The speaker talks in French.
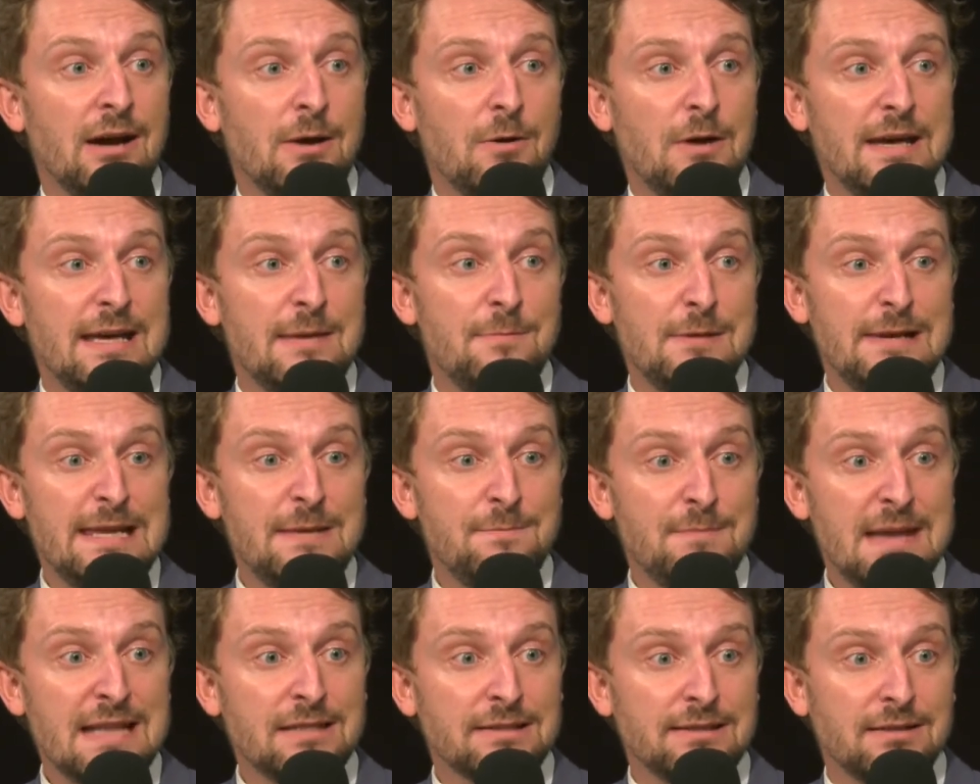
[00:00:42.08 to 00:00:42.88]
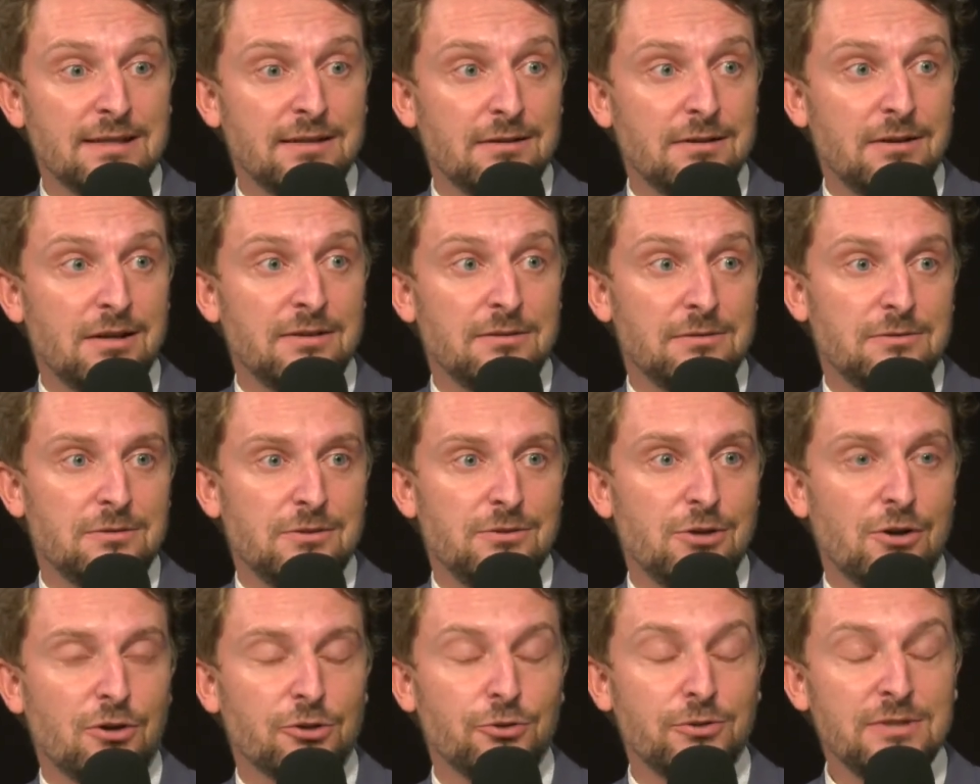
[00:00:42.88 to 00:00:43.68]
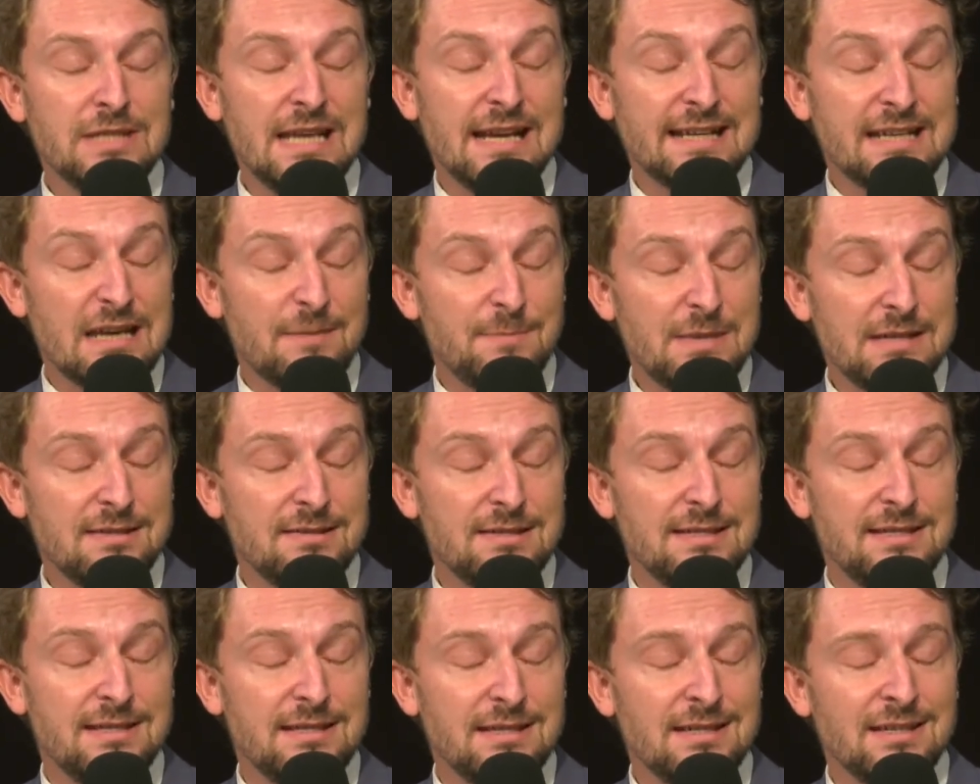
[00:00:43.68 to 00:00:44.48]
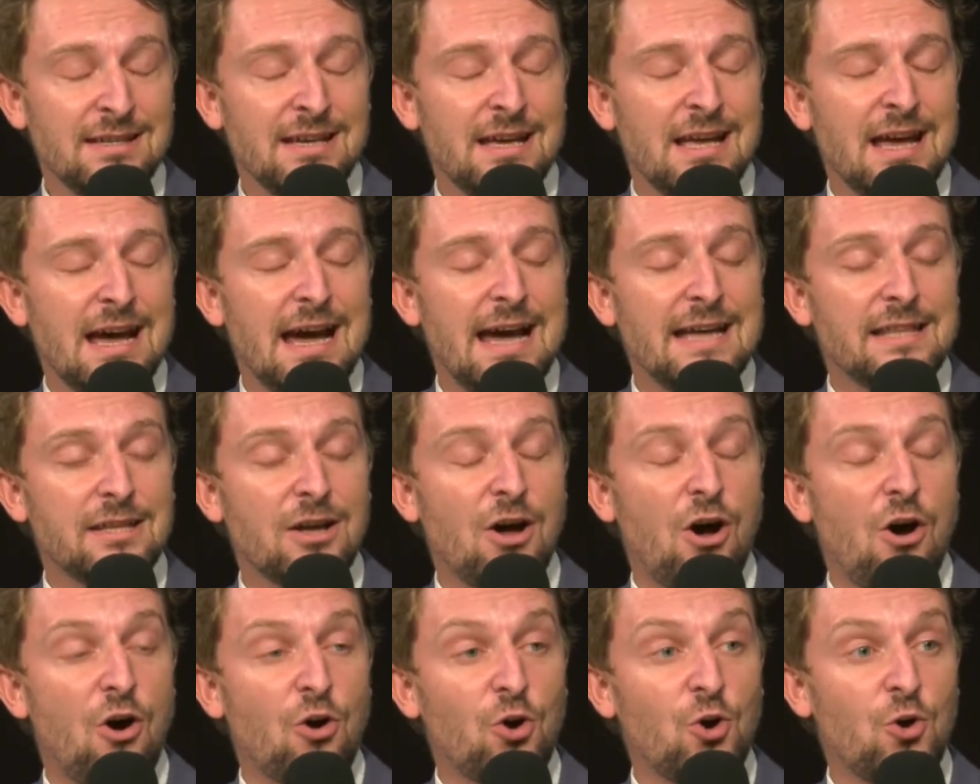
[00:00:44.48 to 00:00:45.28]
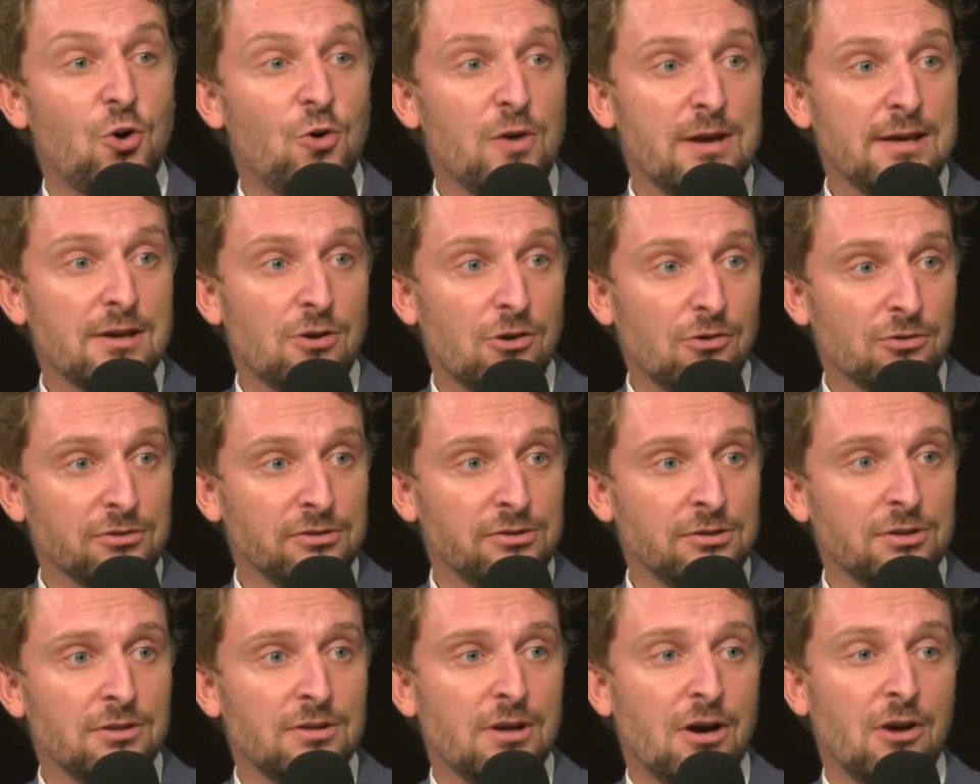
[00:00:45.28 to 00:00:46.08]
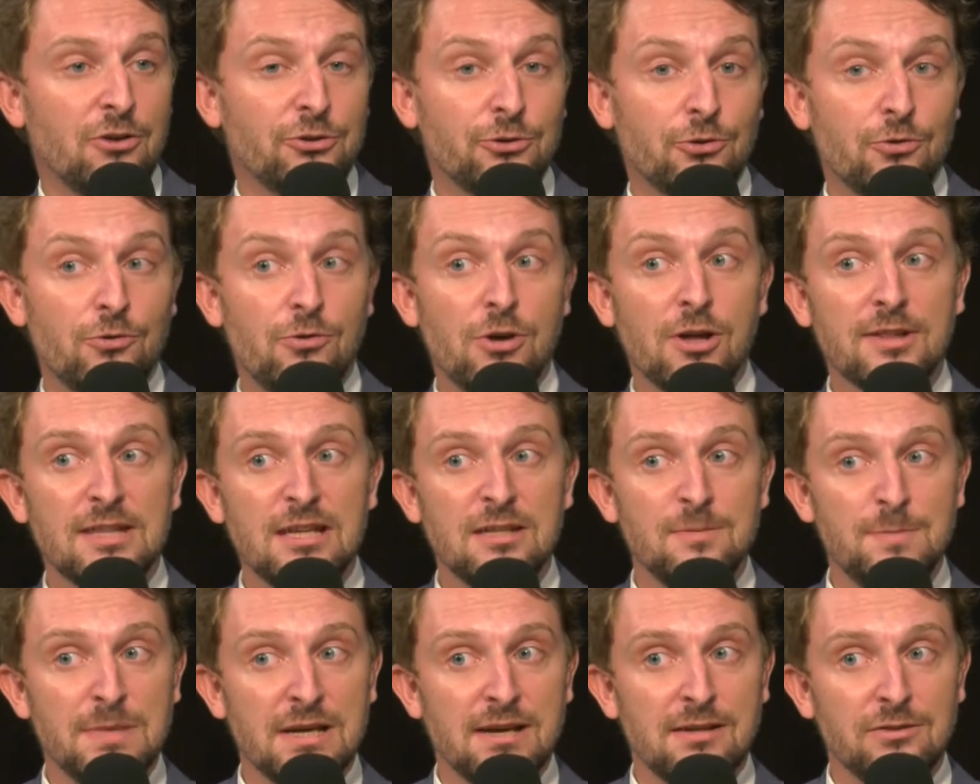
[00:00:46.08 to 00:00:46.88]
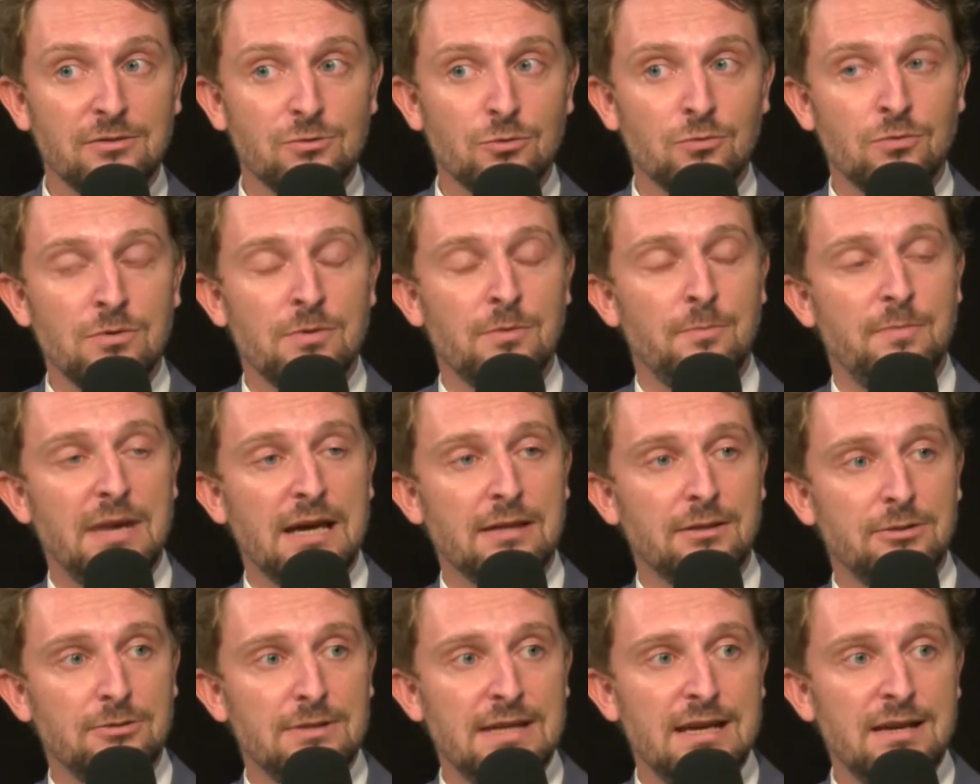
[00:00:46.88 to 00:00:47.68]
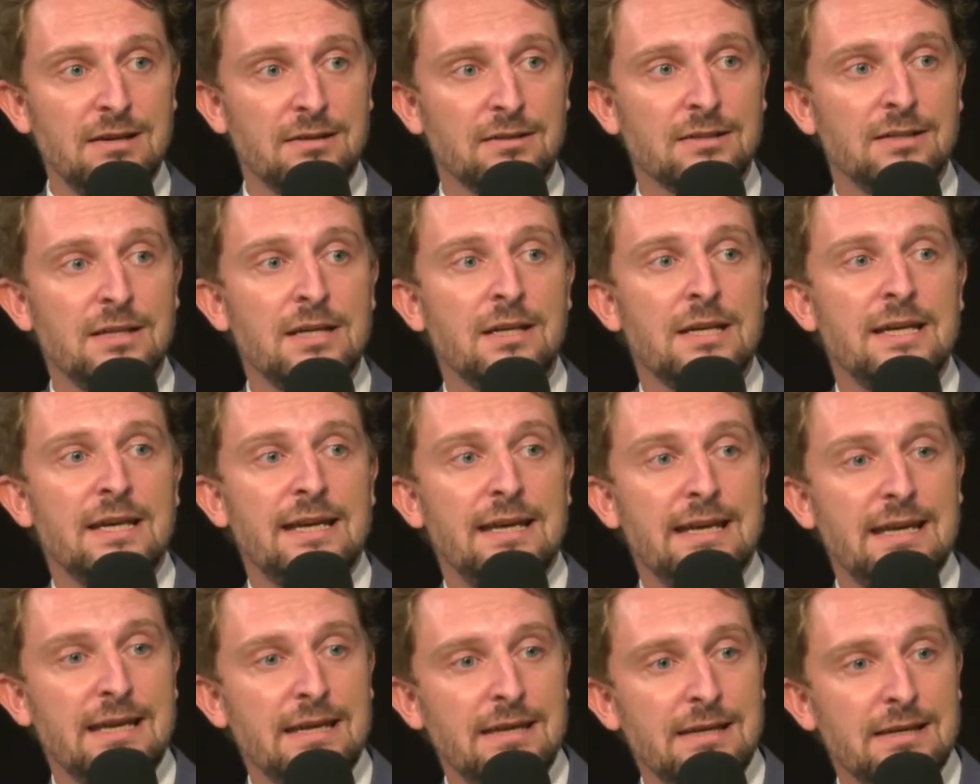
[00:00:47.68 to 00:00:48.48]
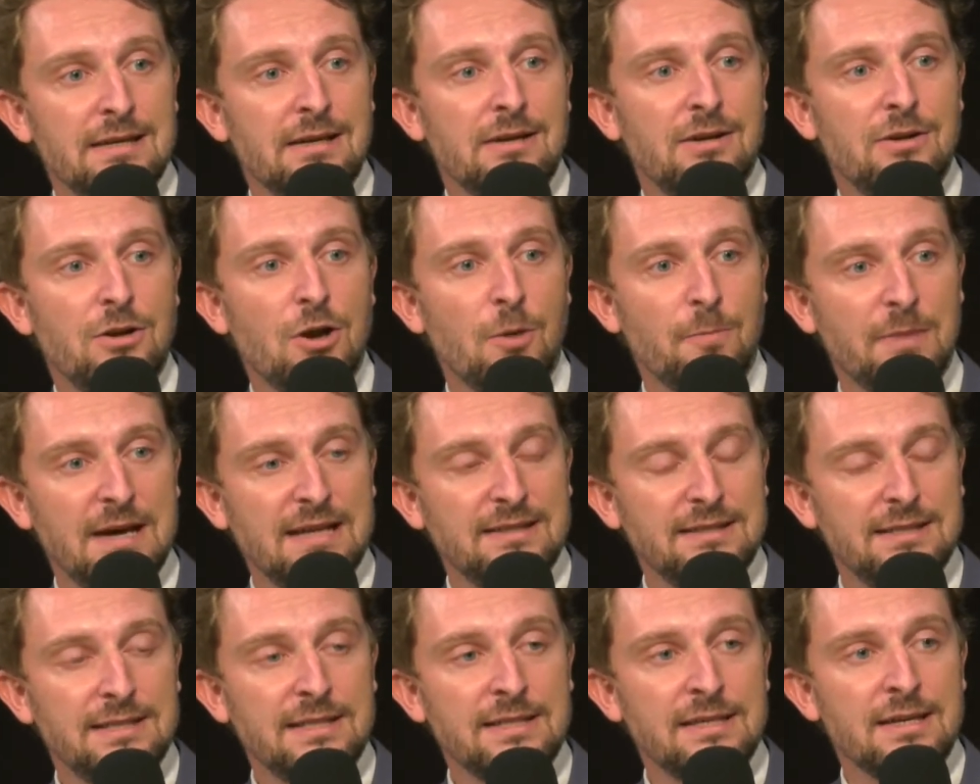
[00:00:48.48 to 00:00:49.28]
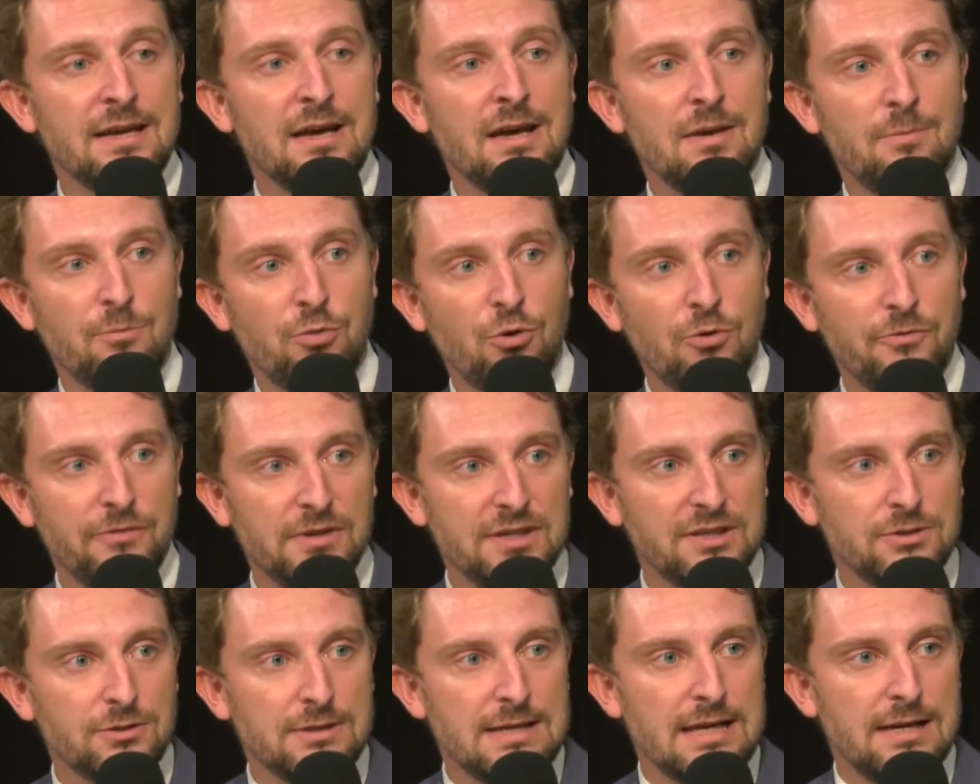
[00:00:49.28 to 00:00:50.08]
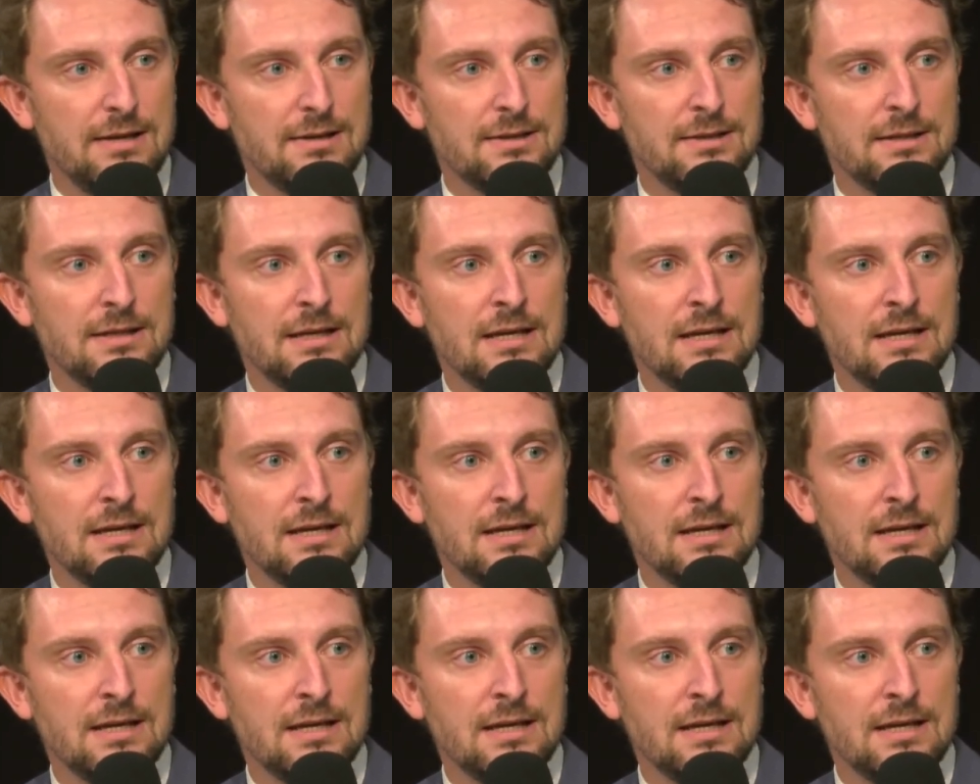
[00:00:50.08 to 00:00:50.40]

et les mettre leur donner la capacité à être en cohérence entre leurs aspirations personnelles et leurs pratiques professionnelles.